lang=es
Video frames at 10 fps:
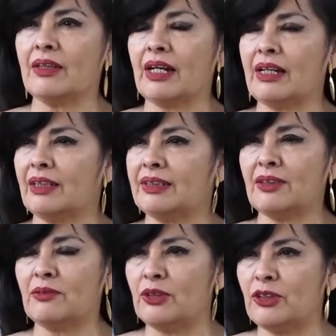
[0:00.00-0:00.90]
dar el
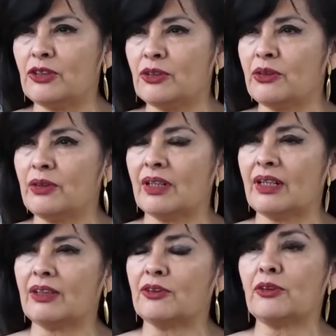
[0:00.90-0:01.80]
servicio
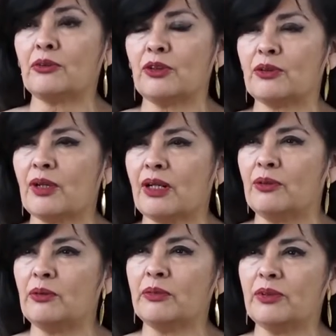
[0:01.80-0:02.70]
a todos nuestros
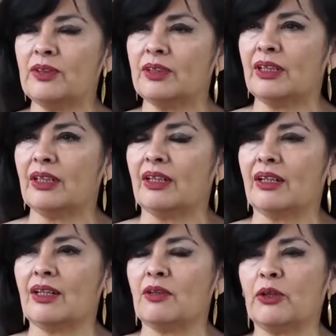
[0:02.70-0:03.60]
alumnos.
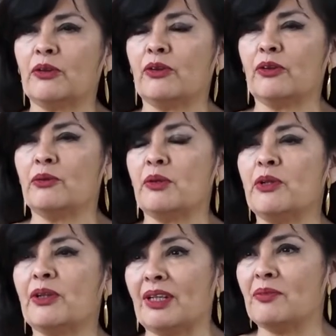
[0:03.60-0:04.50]
Eh, bueno, tuvimos
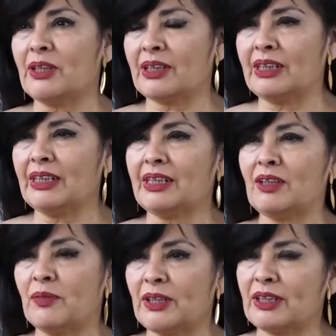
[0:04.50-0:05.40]
que invertir
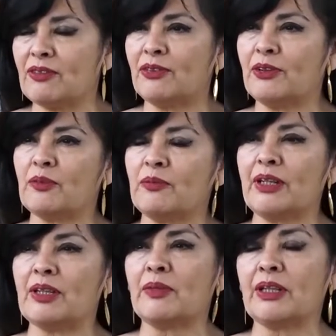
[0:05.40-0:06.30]
en plataformas
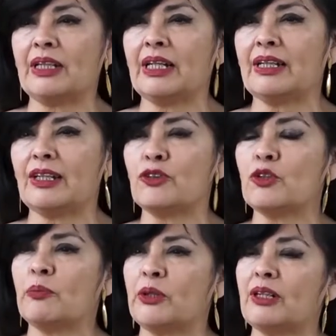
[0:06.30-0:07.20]
de manera que ellos
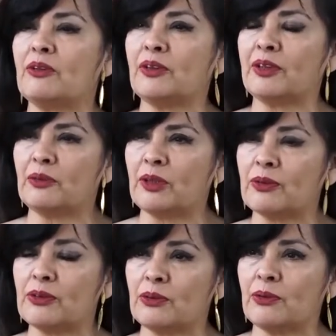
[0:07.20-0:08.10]
puedan continuar
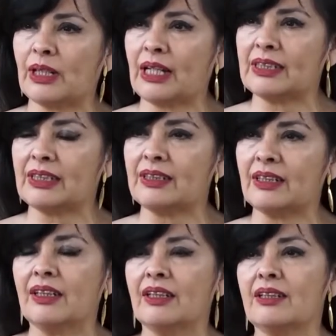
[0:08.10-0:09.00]
con sus clases,
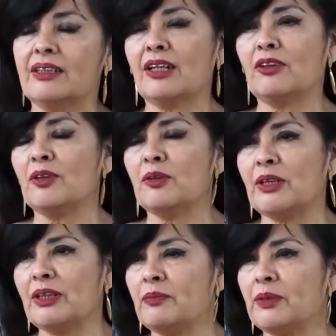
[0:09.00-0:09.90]
ya no de
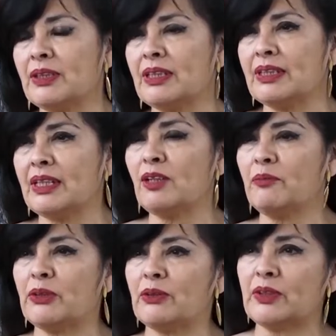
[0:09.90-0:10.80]
manera presencial,
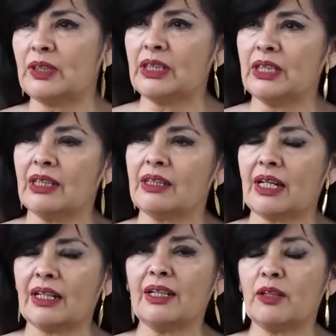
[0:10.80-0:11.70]
pero sí
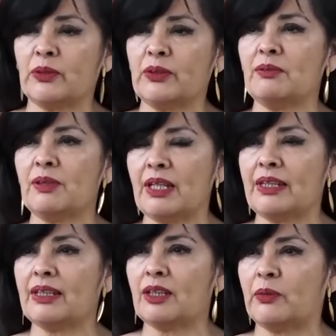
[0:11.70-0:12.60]
darle la posibilidad
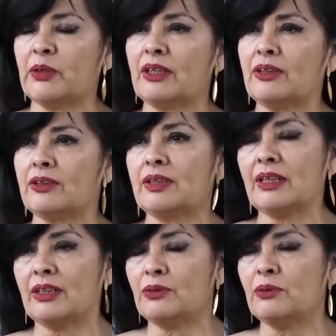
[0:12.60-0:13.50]
de que puedan
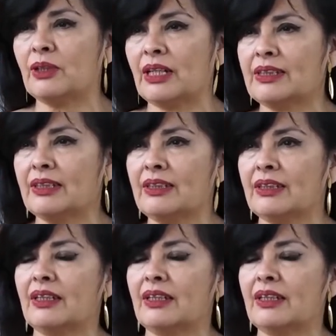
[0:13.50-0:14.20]
seguir sus clases